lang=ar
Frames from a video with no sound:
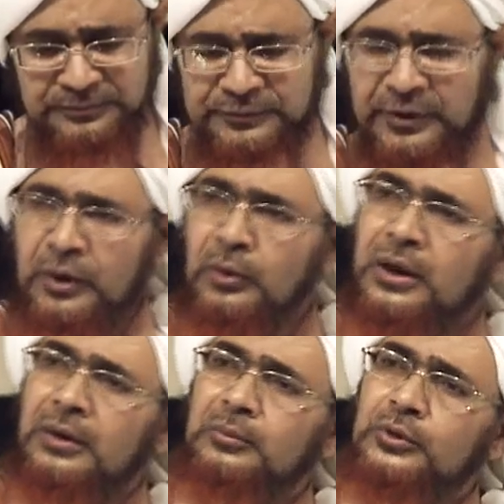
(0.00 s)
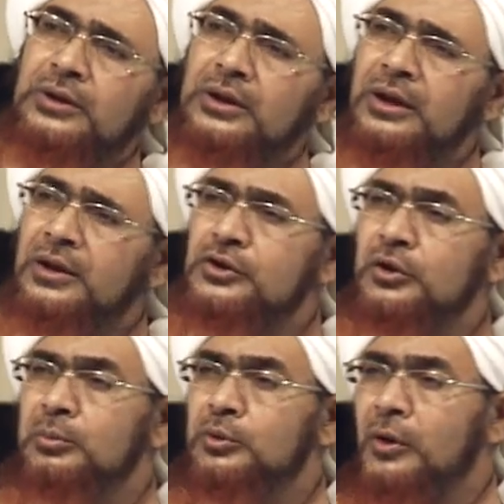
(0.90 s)
فهو
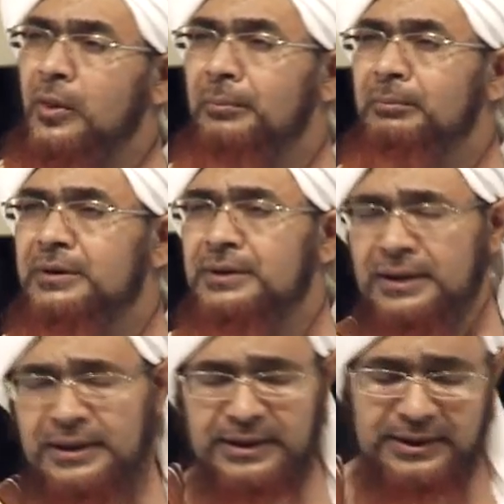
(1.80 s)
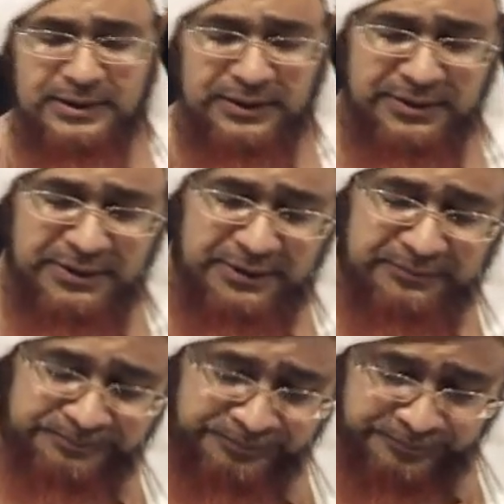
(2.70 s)
متكاسل متضبط كحال كثير
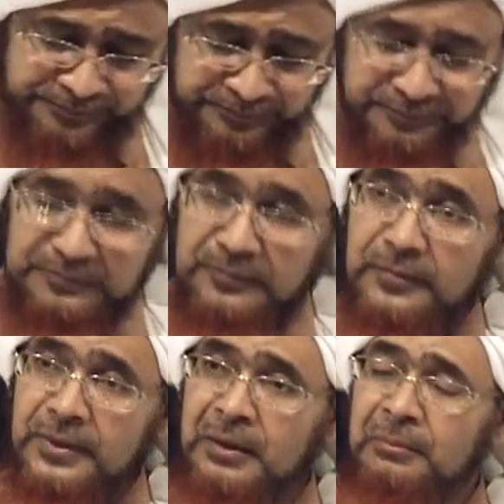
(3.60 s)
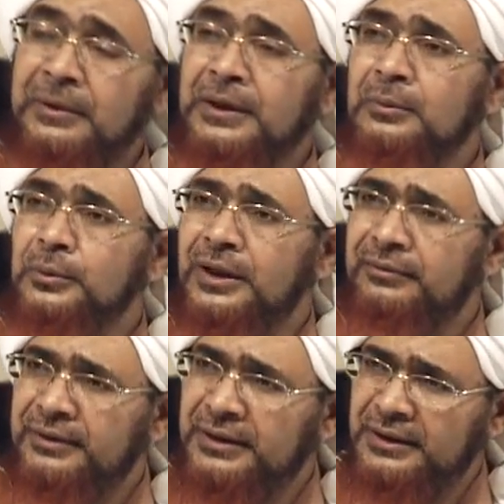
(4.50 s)
من
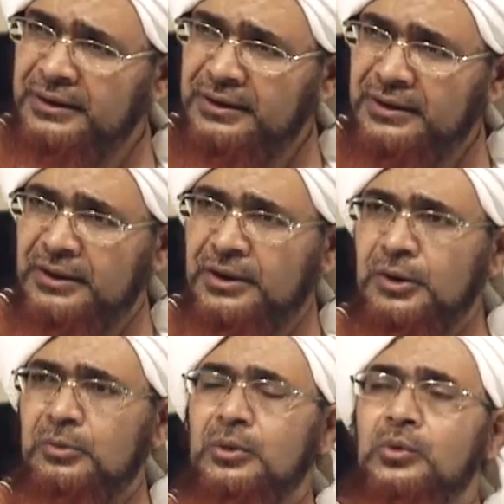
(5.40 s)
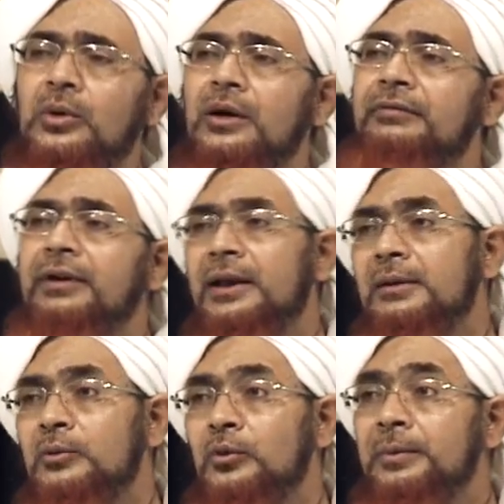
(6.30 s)
المنافقين وضعفاء
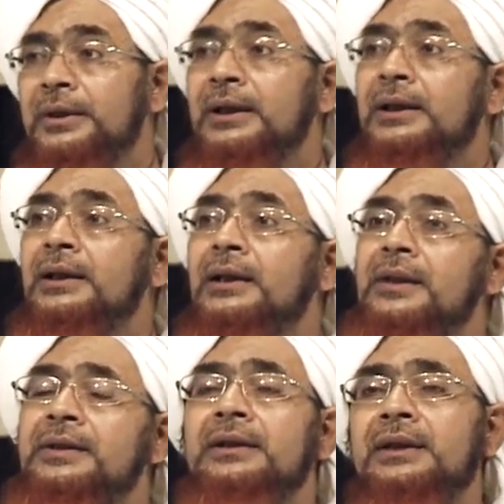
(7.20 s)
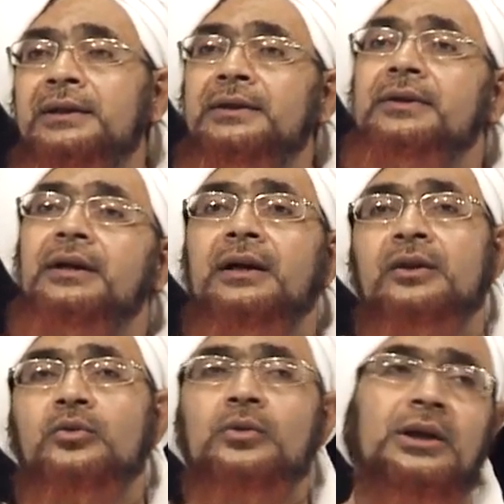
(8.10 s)
المؤمنين الذين إذا
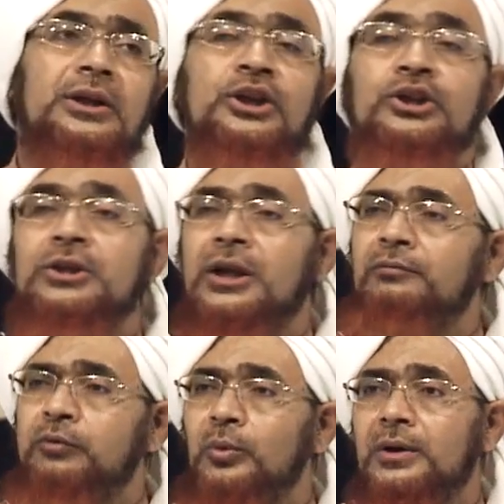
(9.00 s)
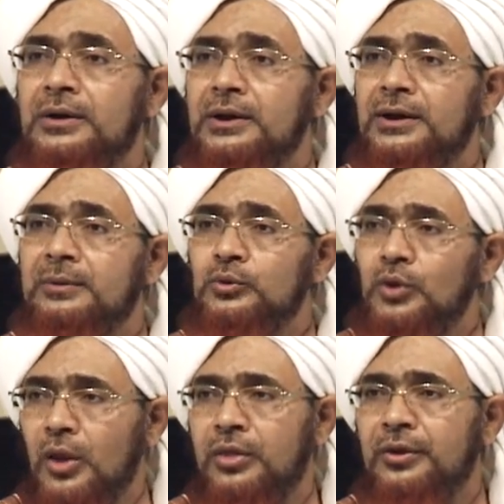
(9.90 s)
كثر الإرجاف والكلام
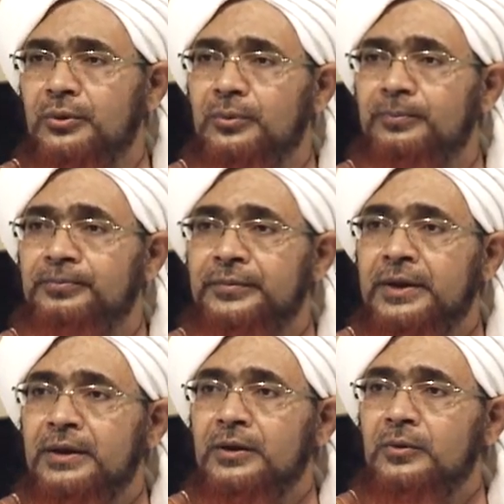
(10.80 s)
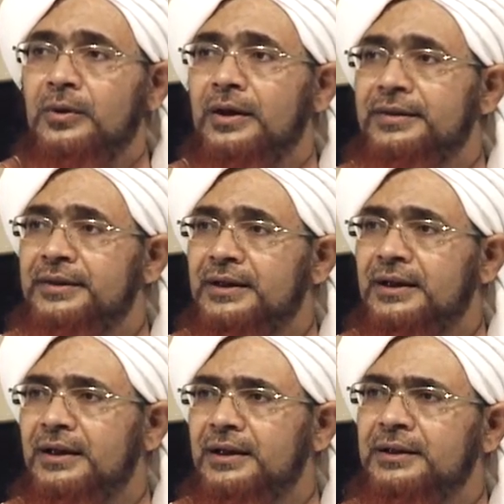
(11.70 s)
تعثروا وأثر
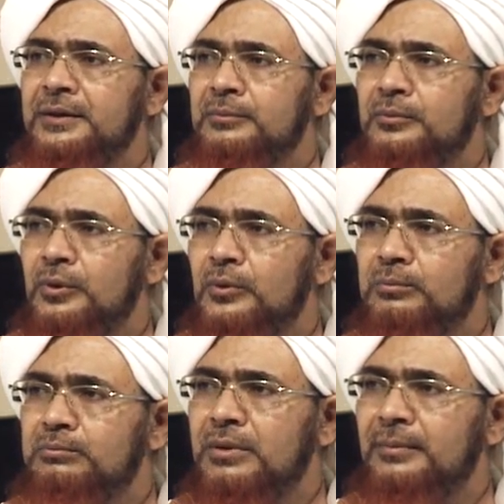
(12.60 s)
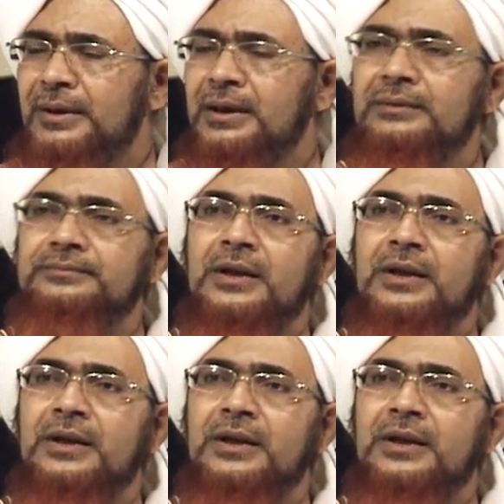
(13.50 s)
عليهم ربما